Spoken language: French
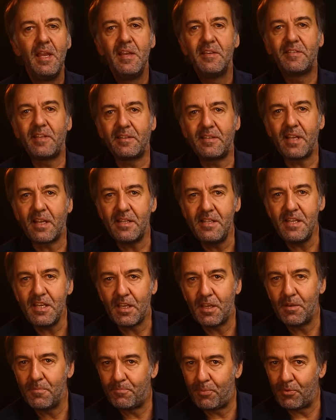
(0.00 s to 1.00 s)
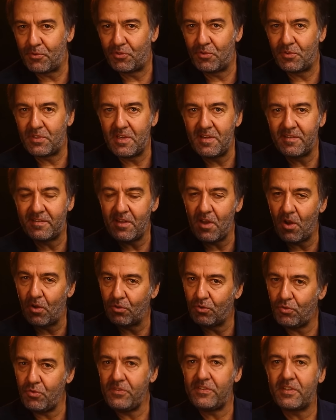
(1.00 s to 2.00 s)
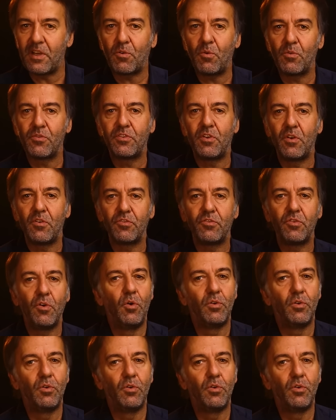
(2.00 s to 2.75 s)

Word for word: Cette technique peut s'utiliser en toutes circonstances,